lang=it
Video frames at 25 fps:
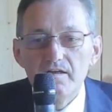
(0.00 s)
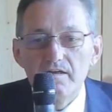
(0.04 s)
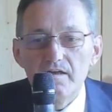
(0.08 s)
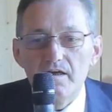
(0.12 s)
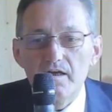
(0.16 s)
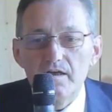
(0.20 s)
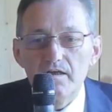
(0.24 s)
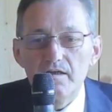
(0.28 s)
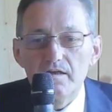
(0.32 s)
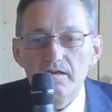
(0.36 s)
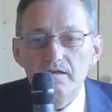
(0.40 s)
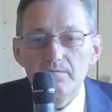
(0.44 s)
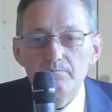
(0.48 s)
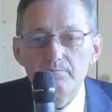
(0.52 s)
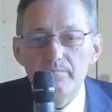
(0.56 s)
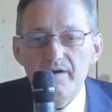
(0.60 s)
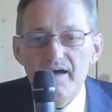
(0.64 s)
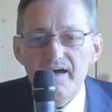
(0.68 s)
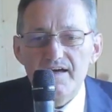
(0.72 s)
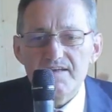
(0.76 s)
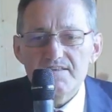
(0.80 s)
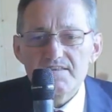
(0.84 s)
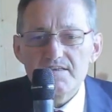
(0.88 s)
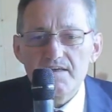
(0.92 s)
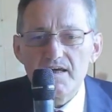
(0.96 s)
eh, in
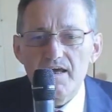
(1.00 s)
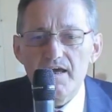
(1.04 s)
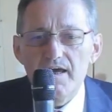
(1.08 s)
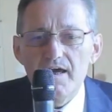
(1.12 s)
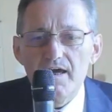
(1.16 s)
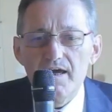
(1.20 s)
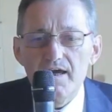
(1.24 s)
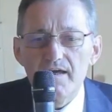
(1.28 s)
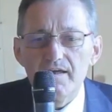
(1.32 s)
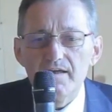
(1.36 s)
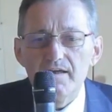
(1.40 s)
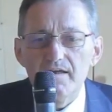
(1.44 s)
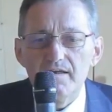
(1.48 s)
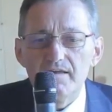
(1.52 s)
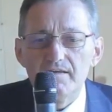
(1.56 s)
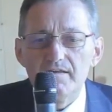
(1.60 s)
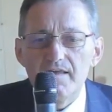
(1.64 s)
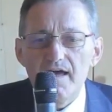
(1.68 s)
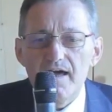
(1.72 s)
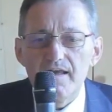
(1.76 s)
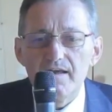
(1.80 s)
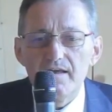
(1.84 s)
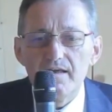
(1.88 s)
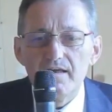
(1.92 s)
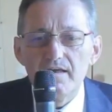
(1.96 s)
base ai
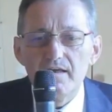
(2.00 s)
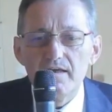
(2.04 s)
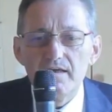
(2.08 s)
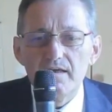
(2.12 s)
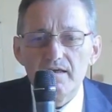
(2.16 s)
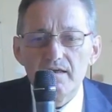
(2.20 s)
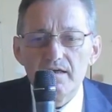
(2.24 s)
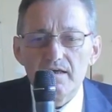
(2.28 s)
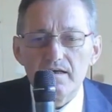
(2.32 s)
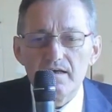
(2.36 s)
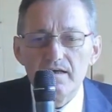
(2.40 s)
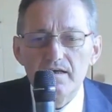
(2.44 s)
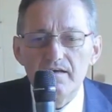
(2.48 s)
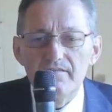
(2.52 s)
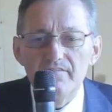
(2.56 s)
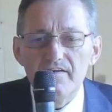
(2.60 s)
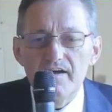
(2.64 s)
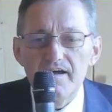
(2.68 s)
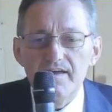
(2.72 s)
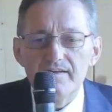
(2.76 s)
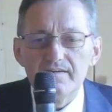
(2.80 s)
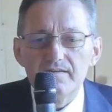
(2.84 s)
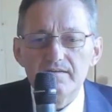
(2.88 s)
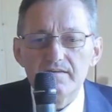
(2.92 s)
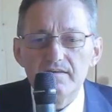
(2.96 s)
danni
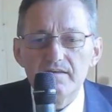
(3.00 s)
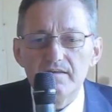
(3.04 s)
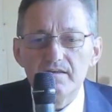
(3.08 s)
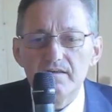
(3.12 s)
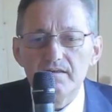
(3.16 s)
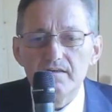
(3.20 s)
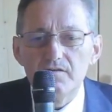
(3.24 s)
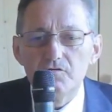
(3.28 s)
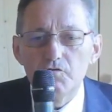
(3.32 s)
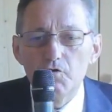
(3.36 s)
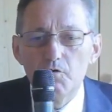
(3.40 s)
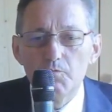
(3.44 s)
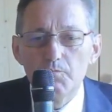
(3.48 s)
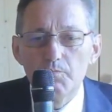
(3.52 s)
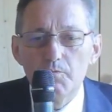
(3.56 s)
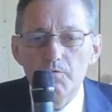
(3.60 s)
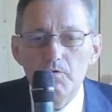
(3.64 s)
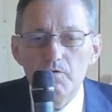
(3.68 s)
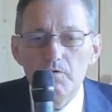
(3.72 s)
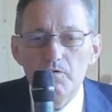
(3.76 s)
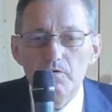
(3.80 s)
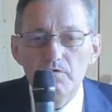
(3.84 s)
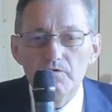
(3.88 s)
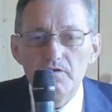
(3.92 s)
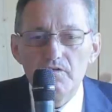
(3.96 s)
rilevanti
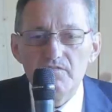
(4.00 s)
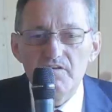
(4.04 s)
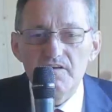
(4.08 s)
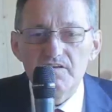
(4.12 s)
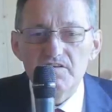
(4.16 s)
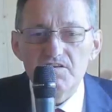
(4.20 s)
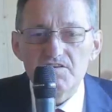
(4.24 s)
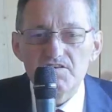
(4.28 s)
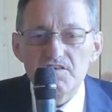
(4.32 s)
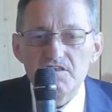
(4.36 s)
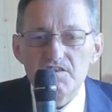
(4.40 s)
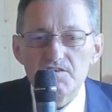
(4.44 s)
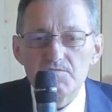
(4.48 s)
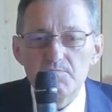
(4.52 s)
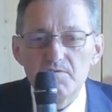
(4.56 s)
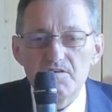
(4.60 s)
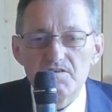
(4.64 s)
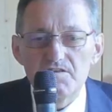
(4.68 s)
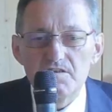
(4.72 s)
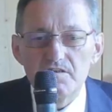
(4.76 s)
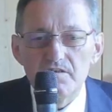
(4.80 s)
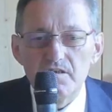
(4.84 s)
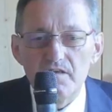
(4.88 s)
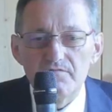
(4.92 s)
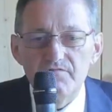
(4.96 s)
dopo gli eventi
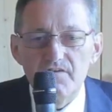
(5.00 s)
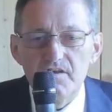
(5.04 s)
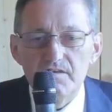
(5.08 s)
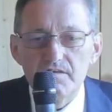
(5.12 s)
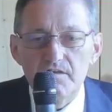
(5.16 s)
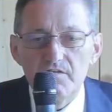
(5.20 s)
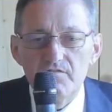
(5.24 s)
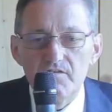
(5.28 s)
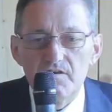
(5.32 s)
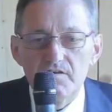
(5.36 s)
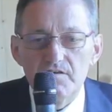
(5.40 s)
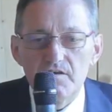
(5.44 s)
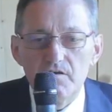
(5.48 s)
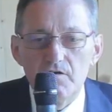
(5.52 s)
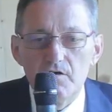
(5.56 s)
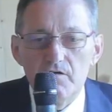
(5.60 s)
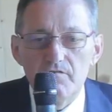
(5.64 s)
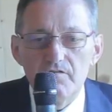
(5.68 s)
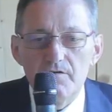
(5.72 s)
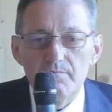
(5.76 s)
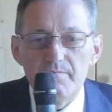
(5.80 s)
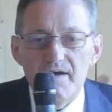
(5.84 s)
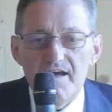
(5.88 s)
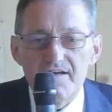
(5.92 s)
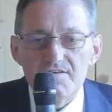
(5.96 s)
sismici del
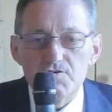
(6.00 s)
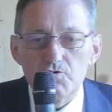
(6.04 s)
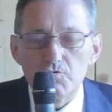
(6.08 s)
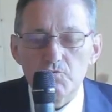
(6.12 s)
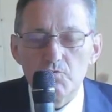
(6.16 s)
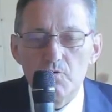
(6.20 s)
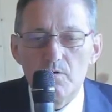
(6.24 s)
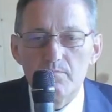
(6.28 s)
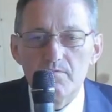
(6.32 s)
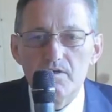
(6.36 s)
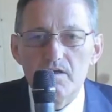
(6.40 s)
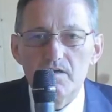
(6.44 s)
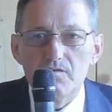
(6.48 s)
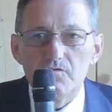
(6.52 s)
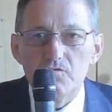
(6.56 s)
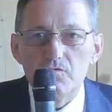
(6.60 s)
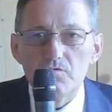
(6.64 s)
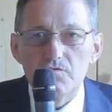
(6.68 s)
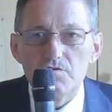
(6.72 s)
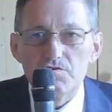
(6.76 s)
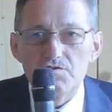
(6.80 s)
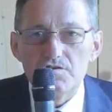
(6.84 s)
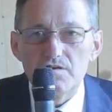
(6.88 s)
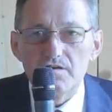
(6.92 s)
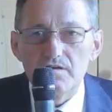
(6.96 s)
20-29 maggio
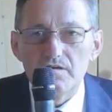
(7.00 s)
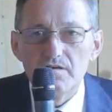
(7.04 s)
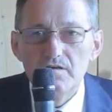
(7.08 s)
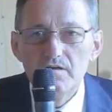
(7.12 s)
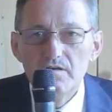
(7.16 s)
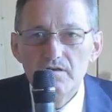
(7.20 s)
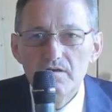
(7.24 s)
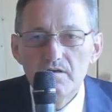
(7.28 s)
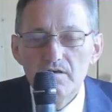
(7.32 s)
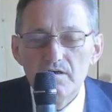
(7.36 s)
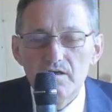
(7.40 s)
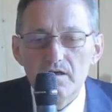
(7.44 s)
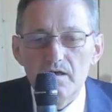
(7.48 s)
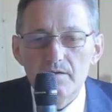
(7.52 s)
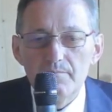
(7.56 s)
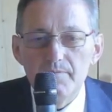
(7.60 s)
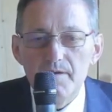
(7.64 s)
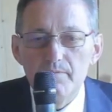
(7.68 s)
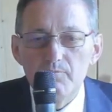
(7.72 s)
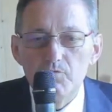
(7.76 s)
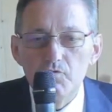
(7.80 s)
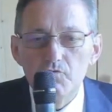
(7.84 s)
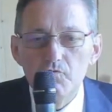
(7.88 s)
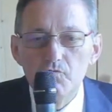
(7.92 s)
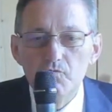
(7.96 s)
2012.
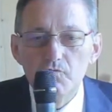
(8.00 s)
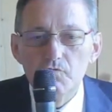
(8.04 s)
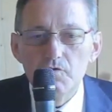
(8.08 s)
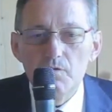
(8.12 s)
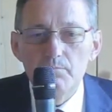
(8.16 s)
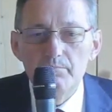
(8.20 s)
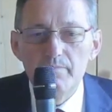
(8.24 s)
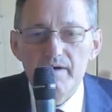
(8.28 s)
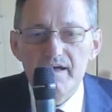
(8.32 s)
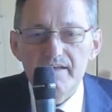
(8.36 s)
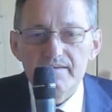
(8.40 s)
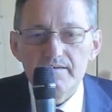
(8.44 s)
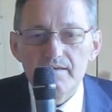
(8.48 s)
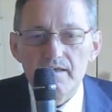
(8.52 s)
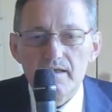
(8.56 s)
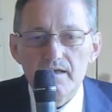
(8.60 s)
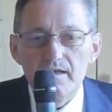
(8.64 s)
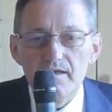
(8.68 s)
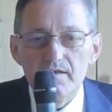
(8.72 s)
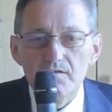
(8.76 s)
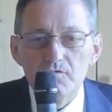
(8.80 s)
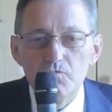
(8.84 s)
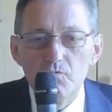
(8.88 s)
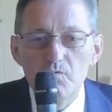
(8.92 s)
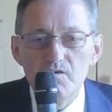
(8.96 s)
Abbiamo dovuto
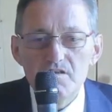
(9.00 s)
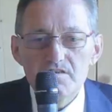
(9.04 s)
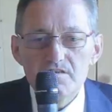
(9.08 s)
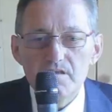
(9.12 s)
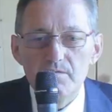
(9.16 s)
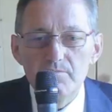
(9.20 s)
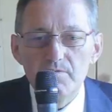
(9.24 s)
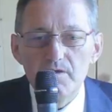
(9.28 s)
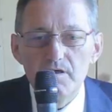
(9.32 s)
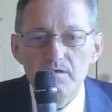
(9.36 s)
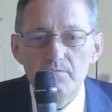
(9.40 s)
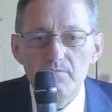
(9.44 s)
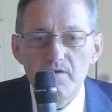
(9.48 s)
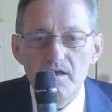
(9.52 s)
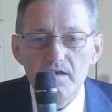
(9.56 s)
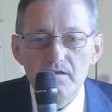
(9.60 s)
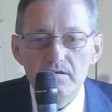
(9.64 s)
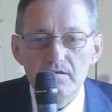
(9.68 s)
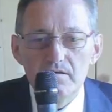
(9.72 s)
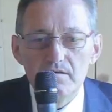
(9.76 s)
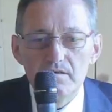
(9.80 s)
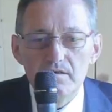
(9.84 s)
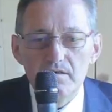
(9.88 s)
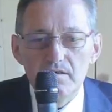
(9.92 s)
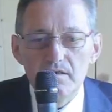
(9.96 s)
abbattere due
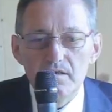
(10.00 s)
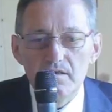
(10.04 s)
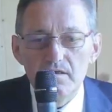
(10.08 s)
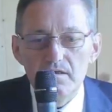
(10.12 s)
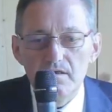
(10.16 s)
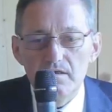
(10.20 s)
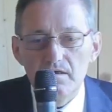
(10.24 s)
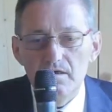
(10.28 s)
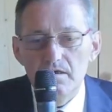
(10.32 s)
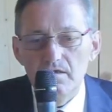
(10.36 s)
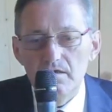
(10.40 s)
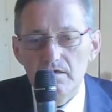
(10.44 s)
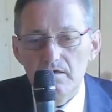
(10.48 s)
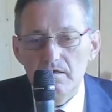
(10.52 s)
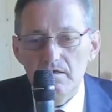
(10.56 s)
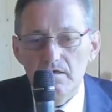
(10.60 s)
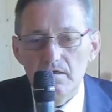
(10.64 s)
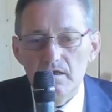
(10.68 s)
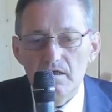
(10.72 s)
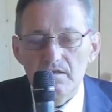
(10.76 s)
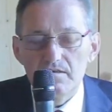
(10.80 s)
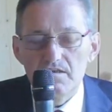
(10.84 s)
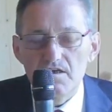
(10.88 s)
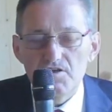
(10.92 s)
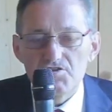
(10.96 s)
stabilimenti eh,
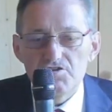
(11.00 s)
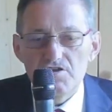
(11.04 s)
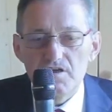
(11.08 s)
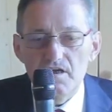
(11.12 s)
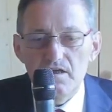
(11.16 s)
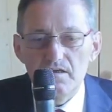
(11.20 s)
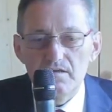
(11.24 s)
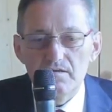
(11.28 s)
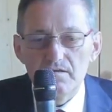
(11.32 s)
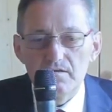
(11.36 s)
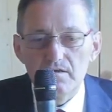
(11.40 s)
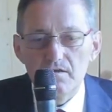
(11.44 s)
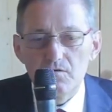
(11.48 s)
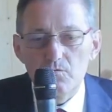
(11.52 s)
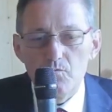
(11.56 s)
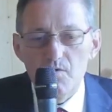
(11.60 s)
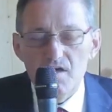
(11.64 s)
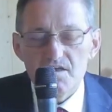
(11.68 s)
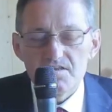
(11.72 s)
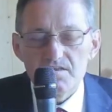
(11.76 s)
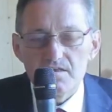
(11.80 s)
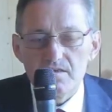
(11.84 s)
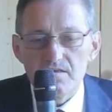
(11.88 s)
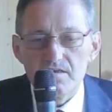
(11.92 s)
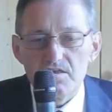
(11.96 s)
adiacenti,
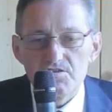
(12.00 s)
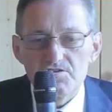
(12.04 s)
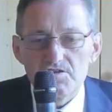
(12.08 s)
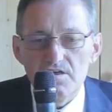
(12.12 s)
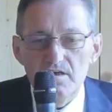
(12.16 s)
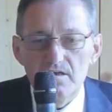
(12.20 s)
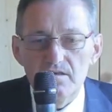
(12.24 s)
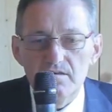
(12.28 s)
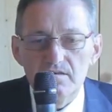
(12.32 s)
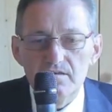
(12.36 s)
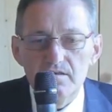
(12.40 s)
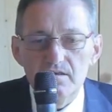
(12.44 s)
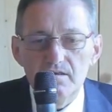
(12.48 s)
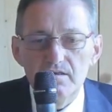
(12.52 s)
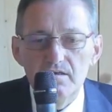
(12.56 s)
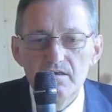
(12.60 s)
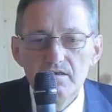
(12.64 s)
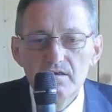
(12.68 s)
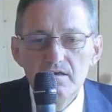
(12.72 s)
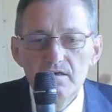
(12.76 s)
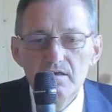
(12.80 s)
quasi adiacenti,